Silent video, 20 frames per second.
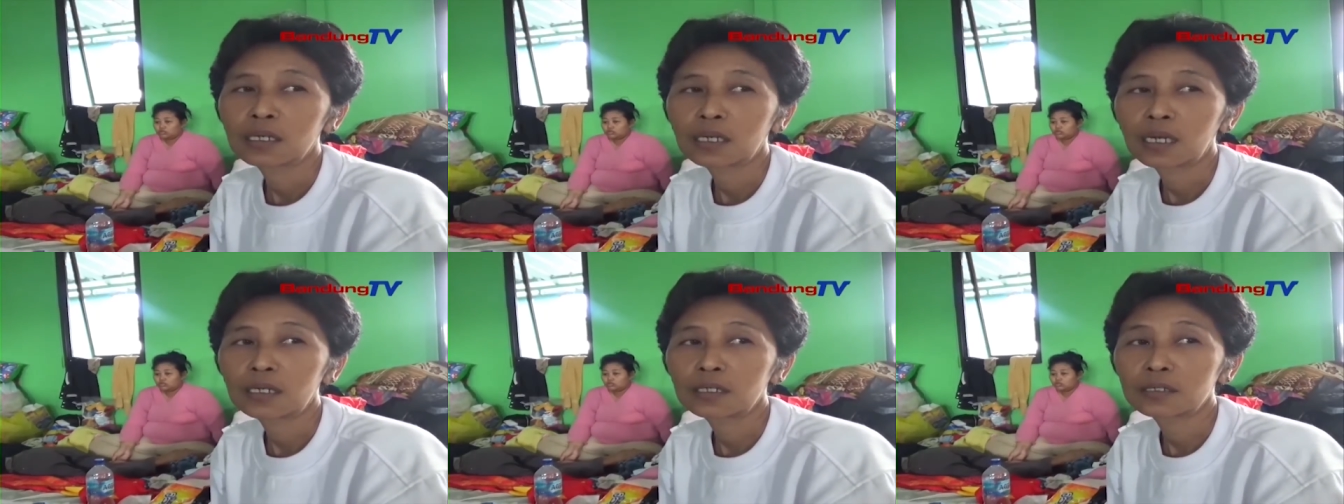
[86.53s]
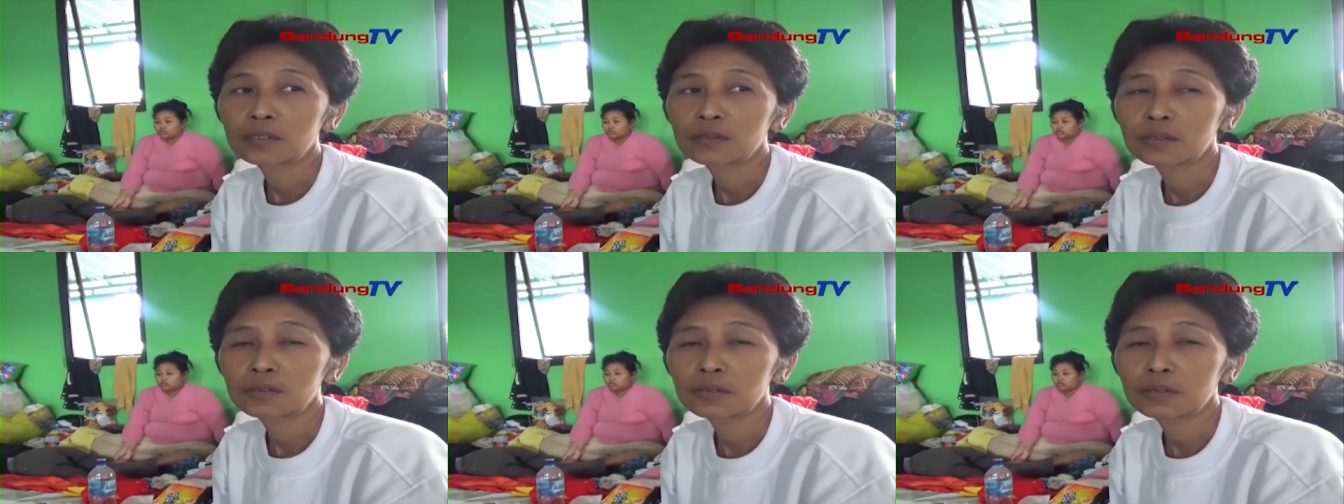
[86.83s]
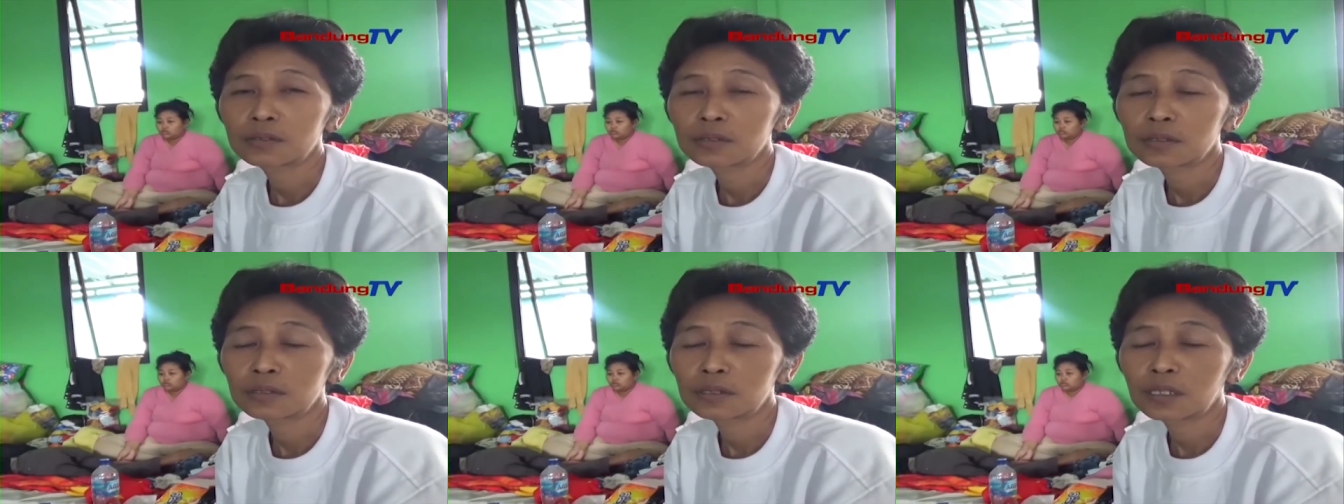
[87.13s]
kan itu
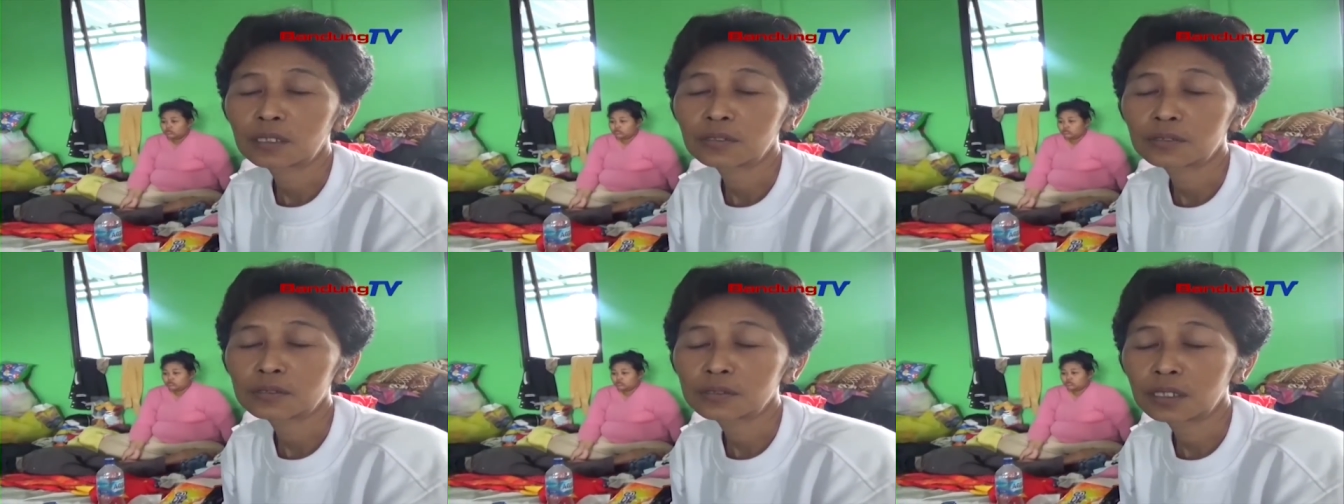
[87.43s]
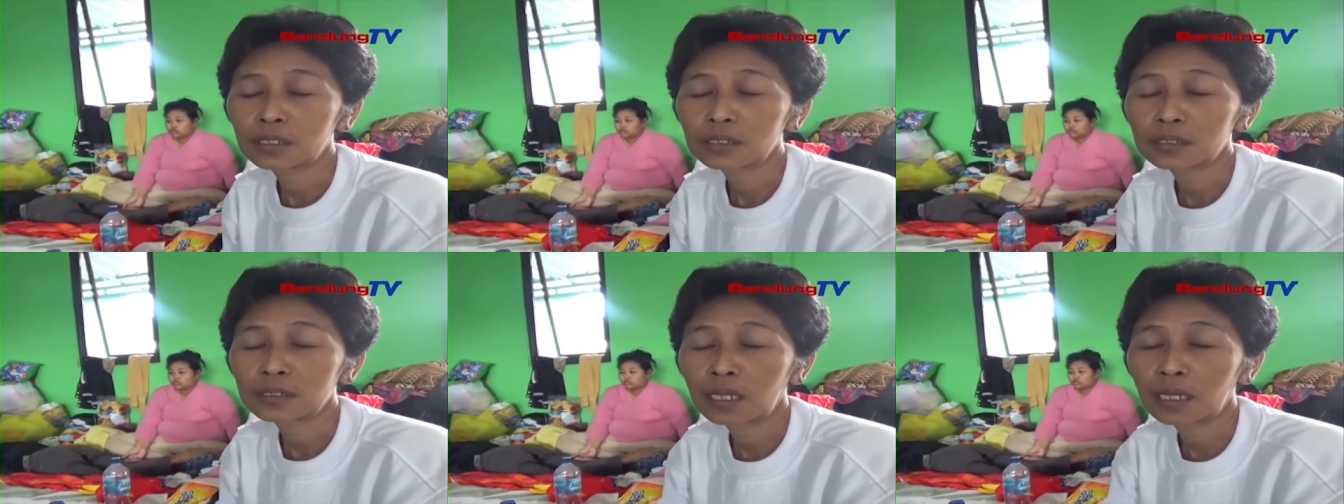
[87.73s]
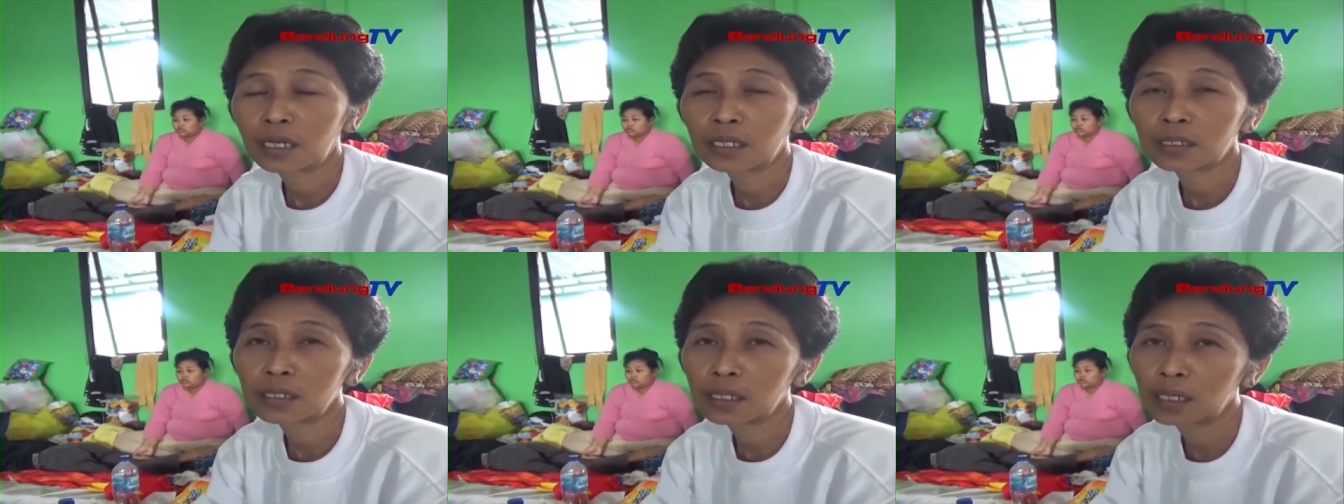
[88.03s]
tanahnya
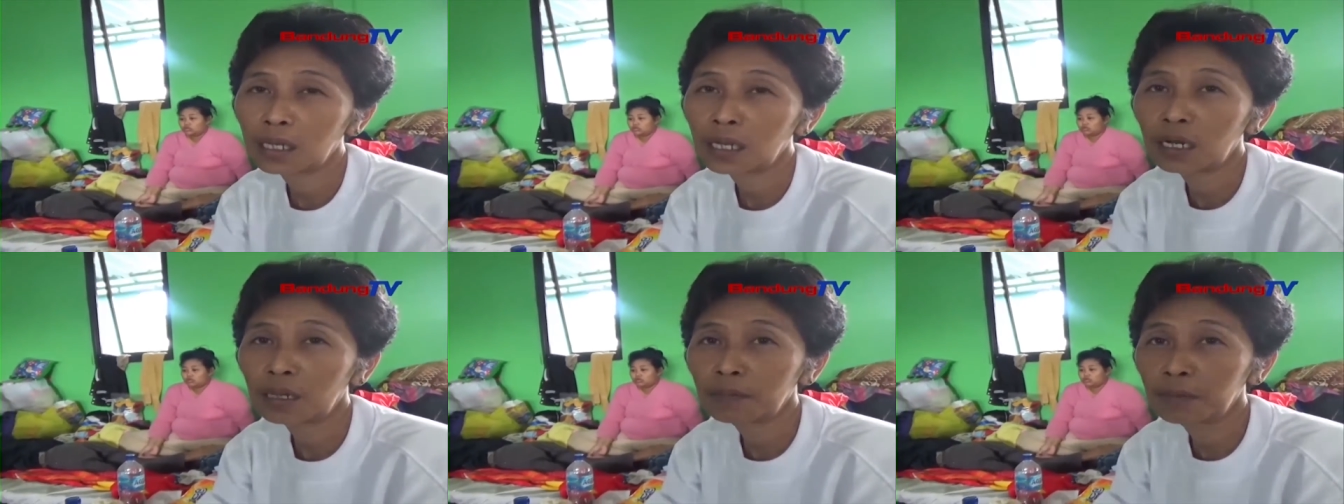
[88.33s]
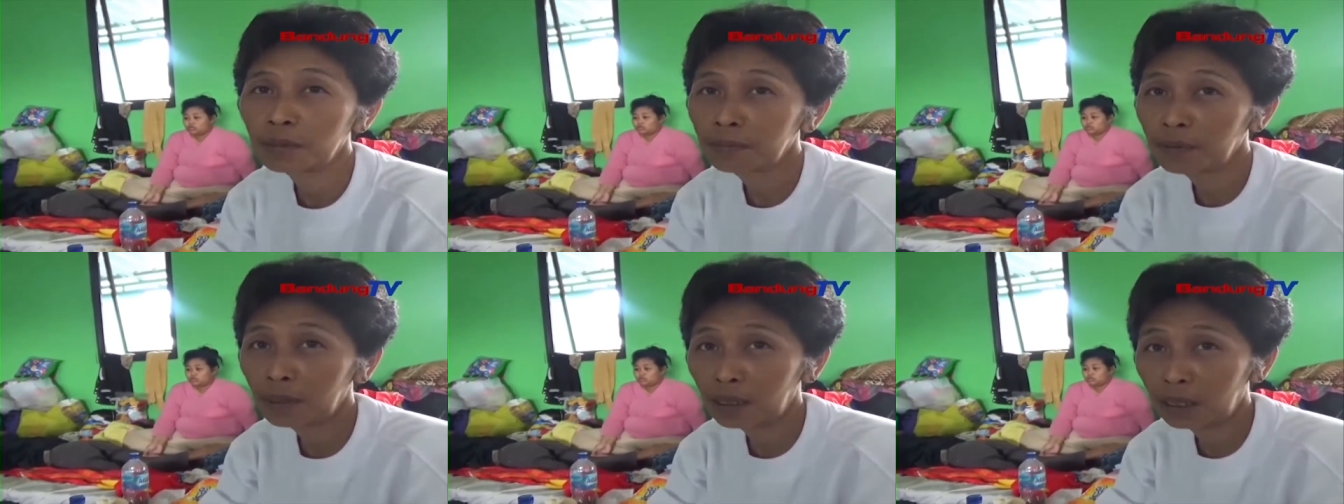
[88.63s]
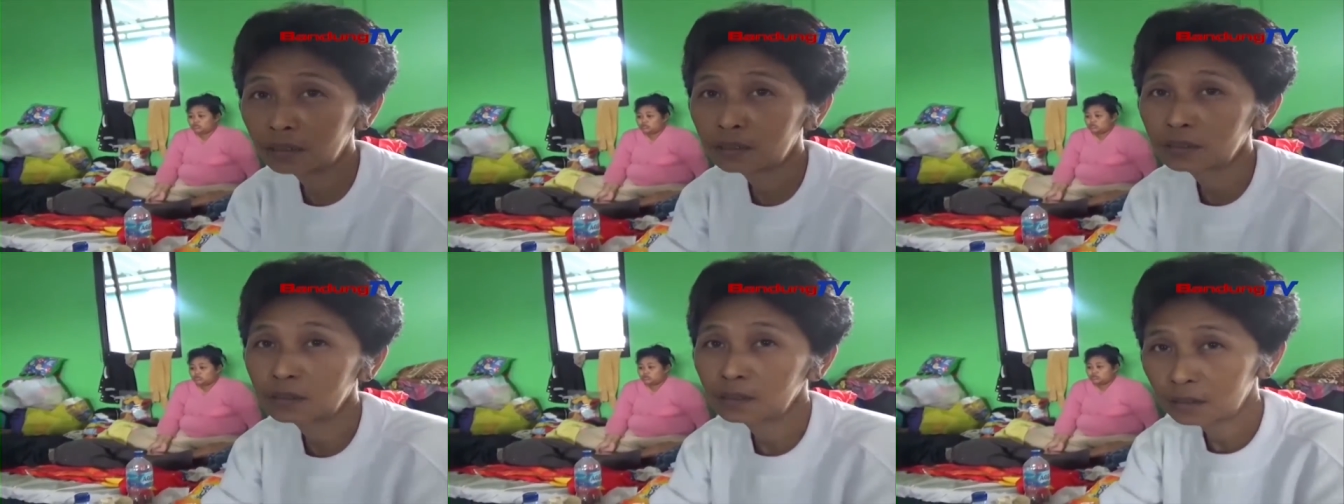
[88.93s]
tanah negara
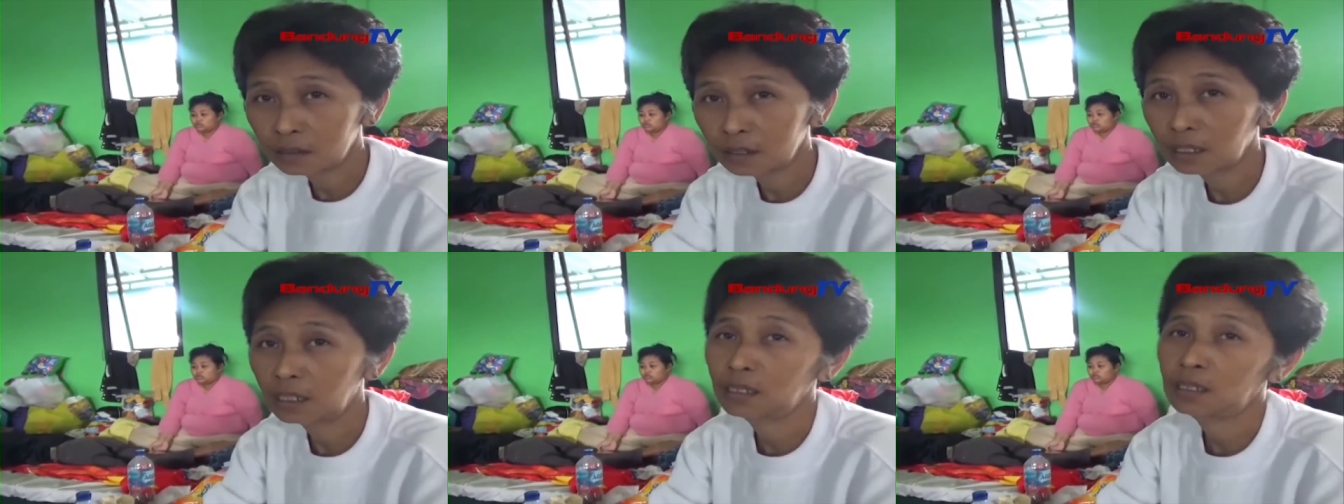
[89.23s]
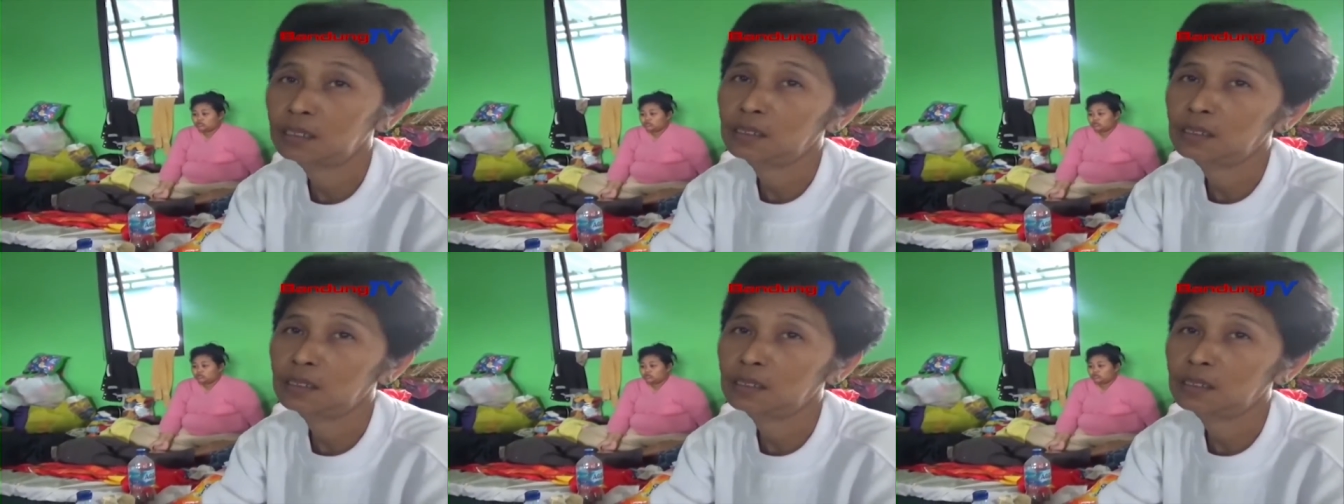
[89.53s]
bebas. Iya.